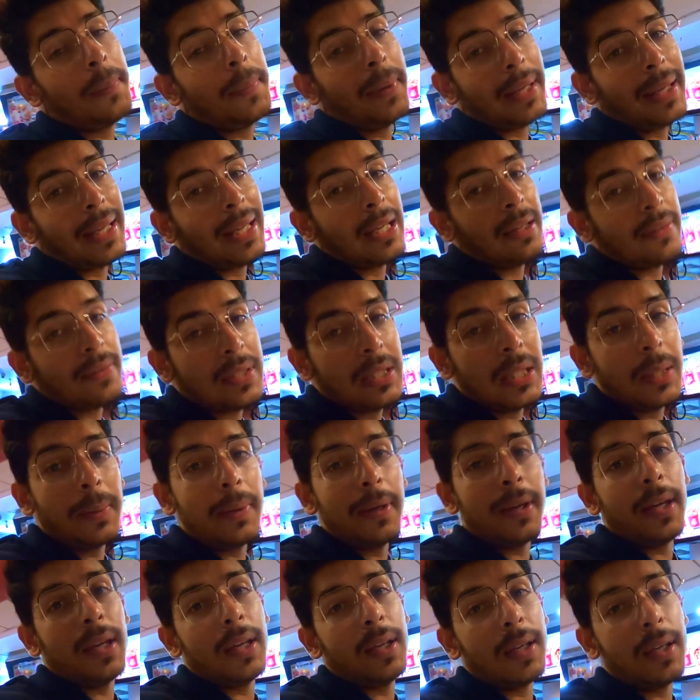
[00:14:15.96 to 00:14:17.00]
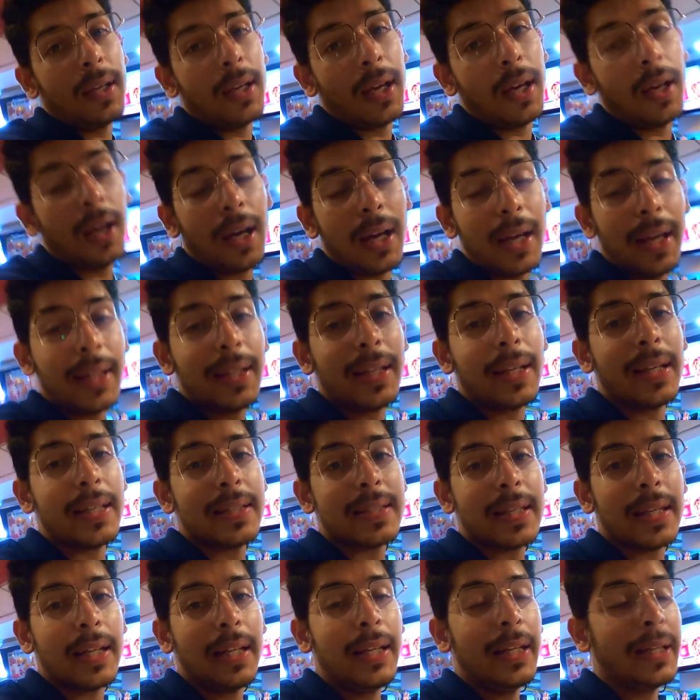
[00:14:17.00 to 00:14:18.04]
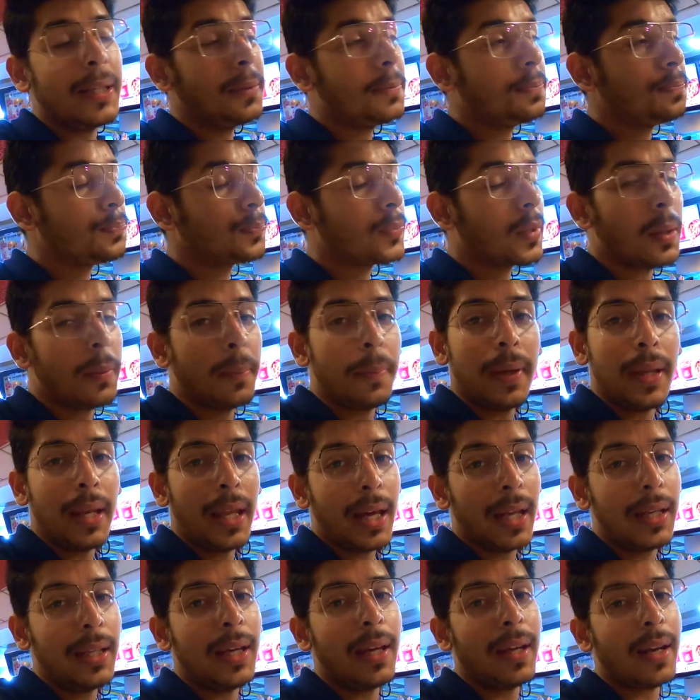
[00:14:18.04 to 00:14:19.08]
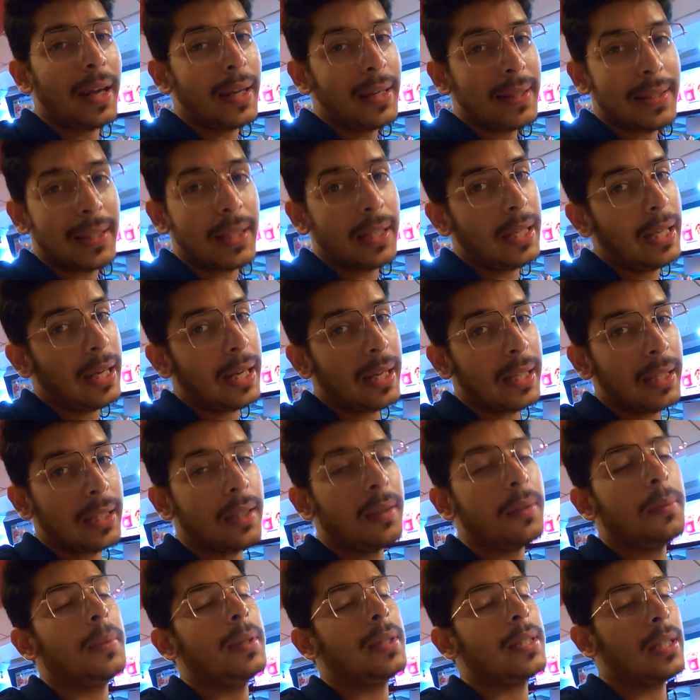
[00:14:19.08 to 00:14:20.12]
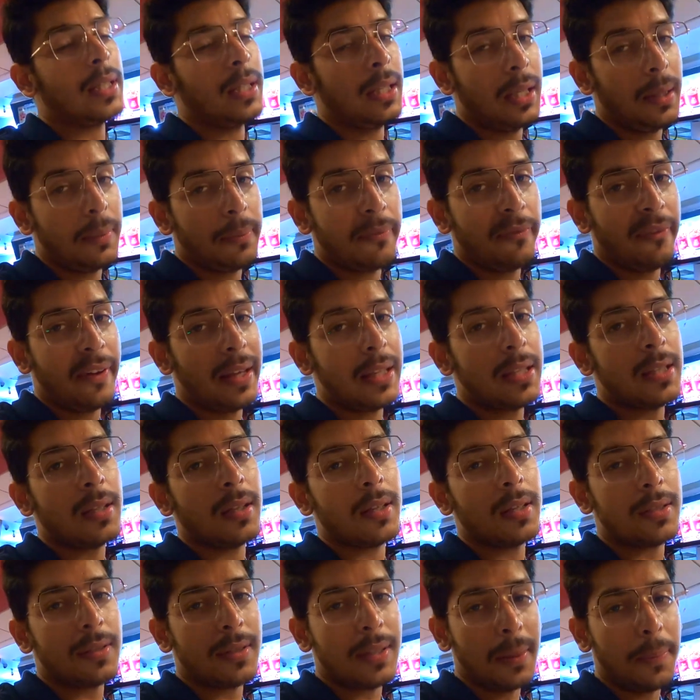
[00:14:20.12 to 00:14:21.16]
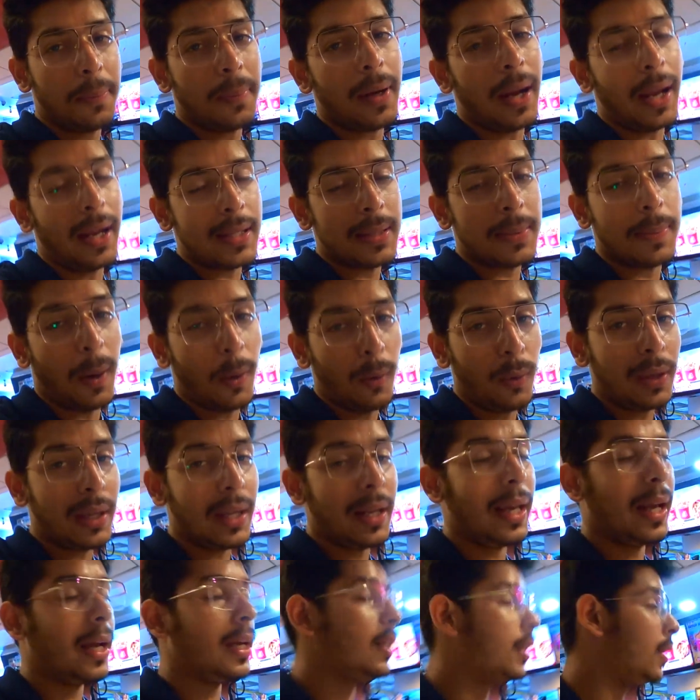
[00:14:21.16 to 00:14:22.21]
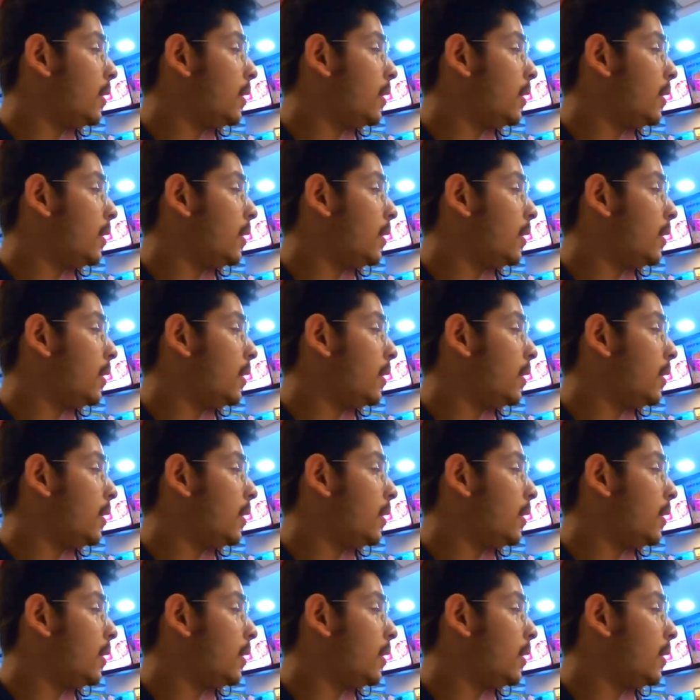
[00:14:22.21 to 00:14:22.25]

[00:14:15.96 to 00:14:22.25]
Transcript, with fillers: यहाँ पे के में आया था किसके लिए बिरयानी या राइस के लिए आया था बेसिकली वेज स्ट्रिप राइस बाउल के लिए आया